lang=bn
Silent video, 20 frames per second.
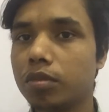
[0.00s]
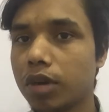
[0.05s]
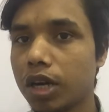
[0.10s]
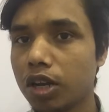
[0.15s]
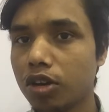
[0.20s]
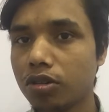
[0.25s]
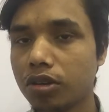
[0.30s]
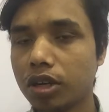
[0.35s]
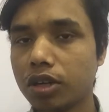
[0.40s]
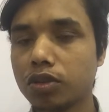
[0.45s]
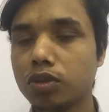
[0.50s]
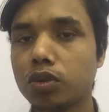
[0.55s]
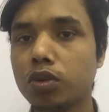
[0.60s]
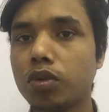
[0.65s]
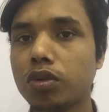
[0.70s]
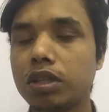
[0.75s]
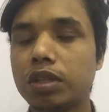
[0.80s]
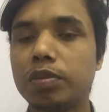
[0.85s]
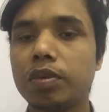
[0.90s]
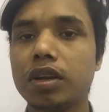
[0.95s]
ভালো একটা কিছু
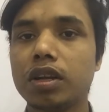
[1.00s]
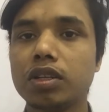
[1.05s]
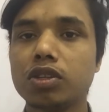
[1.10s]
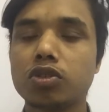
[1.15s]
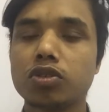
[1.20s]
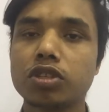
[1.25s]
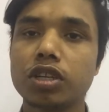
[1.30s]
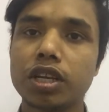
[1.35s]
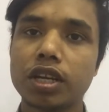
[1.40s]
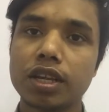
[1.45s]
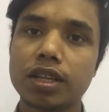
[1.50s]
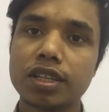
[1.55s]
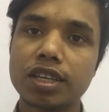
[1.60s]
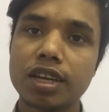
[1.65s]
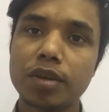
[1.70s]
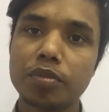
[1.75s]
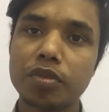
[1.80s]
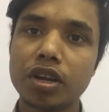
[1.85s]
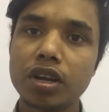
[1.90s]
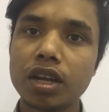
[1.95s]
করতে পারেন সেই ক্ষেত্রে
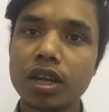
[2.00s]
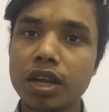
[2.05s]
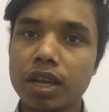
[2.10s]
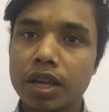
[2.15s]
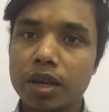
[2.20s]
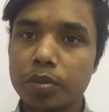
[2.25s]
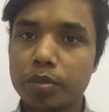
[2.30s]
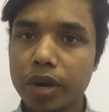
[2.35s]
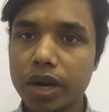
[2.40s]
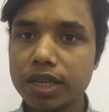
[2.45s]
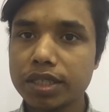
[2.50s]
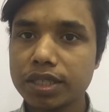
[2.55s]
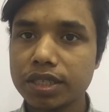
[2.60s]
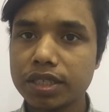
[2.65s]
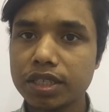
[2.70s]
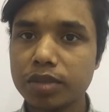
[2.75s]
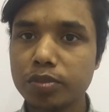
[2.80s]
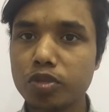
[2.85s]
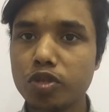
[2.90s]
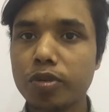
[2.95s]
আপনার
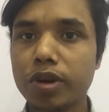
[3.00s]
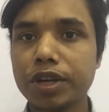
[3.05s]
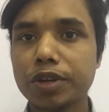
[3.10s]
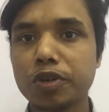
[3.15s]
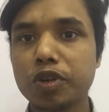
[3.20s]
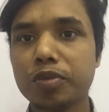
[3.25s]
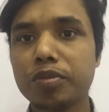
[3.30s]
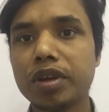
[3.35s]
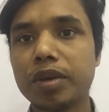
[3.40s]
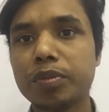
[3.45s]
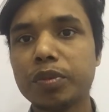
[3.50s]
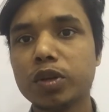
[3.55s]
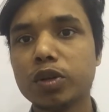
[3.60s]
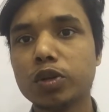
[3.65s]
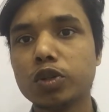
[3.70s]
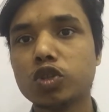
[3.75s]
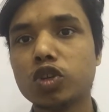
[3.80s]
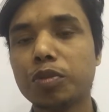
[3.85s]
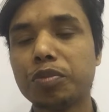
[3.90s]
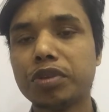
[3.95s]
ভার্সিটি প্রোভাইড করবে আপনার
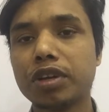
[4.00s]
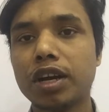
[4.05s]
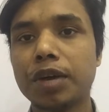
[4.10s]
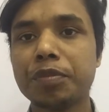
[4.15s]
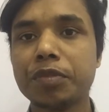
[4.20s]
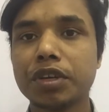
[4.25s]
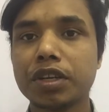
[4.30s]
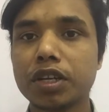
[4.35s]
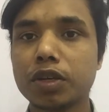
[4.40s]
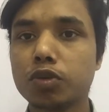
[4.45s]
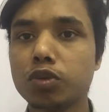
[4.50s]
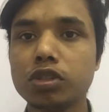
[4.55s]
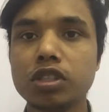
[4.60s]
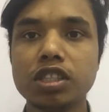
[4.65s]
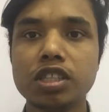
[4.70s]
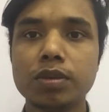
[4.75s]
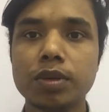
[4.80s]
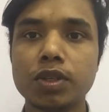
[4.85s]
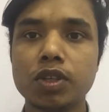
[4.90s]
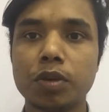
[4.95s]
ওই জবটা আপনাকে খুঁজে
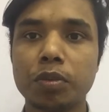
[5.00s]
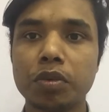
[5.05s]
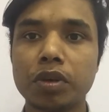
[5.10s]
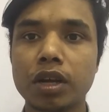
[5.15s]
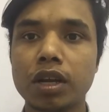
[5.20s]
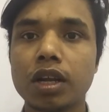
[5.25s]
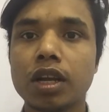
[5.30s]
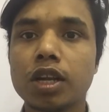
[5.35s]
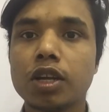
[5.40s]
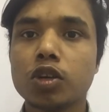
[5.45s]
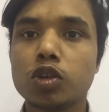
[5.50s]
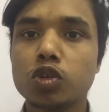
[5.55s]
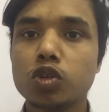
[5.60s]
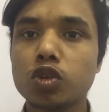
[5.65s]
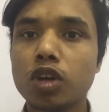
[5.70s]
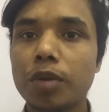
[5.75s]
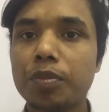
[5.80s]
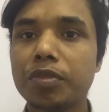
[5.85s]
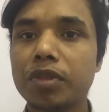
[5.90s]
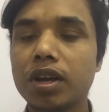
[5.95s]
দিবে জবটা সো
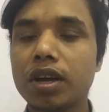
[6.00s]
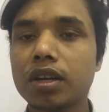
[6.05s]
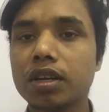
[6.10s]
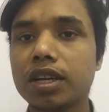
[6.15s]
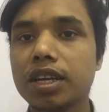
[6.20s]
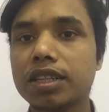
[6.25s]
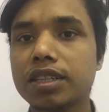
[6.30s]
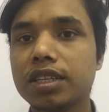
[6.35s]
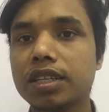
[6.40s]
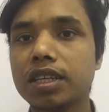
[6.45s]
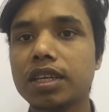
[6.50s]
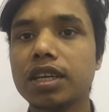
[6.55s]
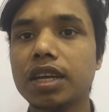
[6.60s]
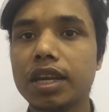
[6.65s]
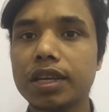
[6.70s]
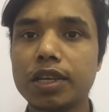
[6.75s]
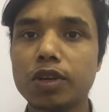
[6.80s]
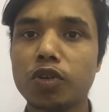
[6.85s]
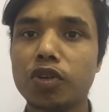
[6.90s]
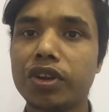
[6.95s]
আপনার ক্ষেত্রে
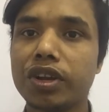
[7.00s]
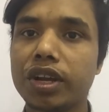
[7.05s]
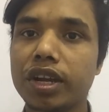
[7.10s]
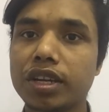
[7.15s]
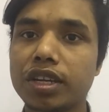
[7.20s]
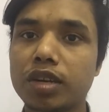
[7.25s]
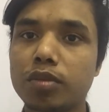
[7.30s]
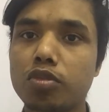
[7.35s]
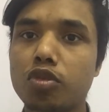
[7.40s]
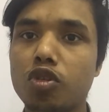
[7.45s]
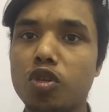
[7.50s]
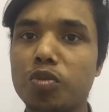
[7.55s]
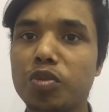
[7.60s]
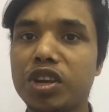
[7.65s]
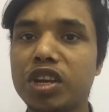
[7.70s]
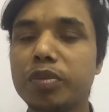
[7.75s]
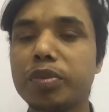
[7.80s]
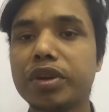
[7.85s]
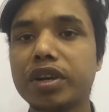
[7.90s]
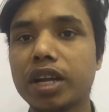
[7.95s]
এটা অনেক একটা বড়
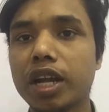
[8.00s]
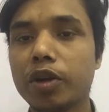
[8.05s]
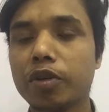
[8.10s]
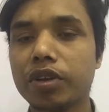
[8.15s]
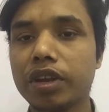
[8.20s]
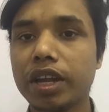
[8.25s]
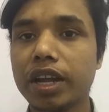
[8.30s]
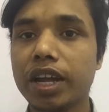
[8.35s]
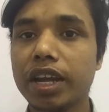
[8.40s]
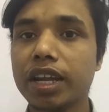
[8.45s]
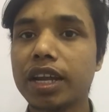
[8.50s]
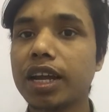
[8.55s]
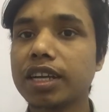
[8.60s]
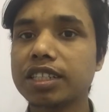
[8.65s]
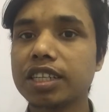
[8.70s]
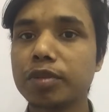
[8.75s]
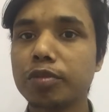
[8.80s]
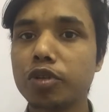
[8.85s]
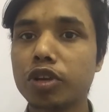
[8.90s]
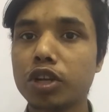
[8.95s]
বেনিফিট কারণ এখানে
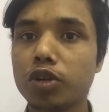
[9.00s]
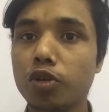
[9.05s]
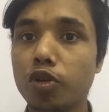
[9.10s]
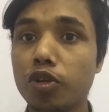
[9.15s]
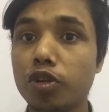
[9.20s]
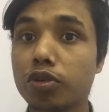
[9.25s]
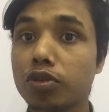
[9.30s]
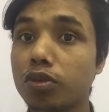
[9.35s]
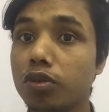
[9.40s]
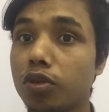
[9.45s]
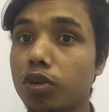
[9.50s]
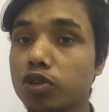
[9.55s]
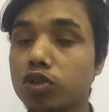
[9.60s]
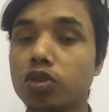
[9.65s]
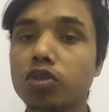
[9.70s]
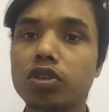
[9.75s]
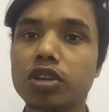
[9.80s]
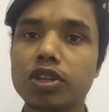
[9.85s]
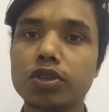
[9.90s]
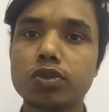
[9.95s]
আসার পরে অনেক
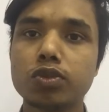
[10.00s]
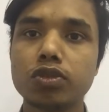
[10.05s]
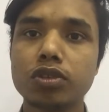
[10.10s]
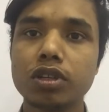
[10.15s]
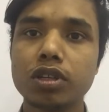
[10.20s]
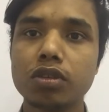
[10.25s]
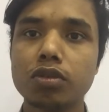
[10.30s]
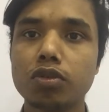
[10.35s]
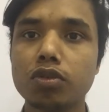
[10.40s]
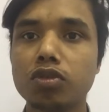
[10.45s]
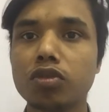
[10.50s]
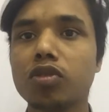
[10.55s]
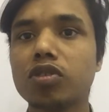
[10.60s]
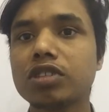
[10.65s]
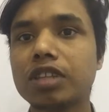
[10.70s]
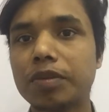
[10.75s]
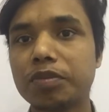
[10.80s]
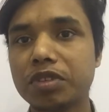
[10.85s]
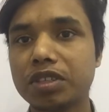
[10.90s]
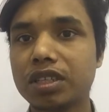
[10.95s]
অসংখ্য স্টুডেন্ট অন্য অন্য
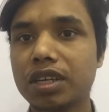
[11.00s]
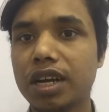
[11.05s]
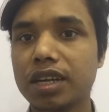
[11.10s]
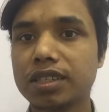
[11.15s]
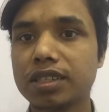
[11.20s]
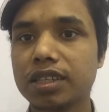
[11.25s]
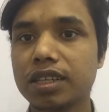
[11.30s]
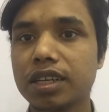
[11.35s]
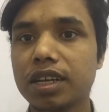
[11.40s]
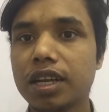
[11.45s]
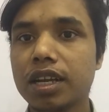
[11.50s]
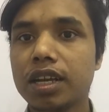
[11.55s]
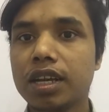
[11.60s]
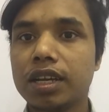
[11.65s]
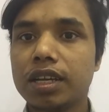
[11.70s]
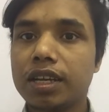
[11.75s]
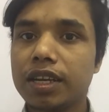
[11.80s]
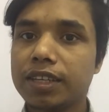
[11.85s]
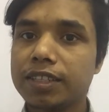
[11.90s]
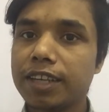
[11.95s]
সাবজেক্টে আসে
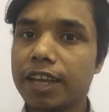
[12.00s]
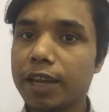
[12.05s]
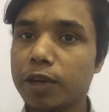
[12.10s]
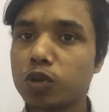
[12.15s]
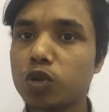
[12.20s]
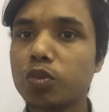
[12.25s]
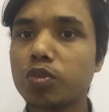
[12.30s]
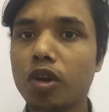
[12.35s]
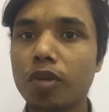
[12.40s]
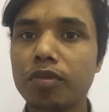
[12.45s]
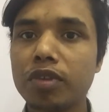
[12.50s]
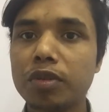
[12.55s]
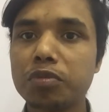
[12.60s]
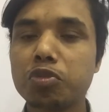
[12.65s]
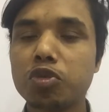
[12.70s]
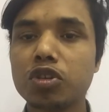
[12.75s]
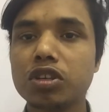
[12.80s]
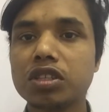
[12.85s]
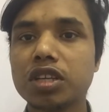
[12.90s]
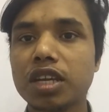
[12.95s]
এসে একটু প্রবলেম
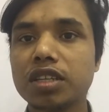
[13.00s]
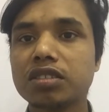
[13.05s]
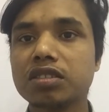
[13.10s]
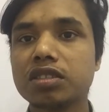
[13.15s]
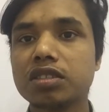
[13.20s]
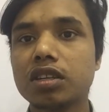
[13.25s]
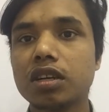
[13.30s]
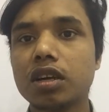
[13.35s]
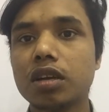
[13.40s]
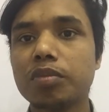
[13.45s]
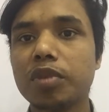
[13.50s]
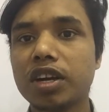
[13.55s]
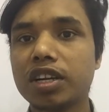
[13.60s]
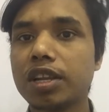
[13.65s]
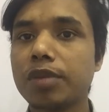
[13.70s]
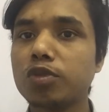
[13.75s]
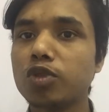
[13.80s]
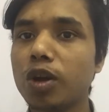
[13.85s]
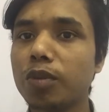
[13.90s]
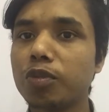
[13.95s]
পড়ে যায় পার্ট
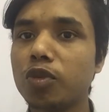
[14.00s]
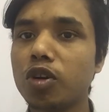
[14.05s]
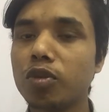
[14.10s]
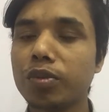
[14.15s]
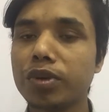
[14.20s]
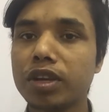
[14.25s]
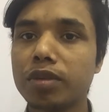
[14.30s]
টাইম জব করবো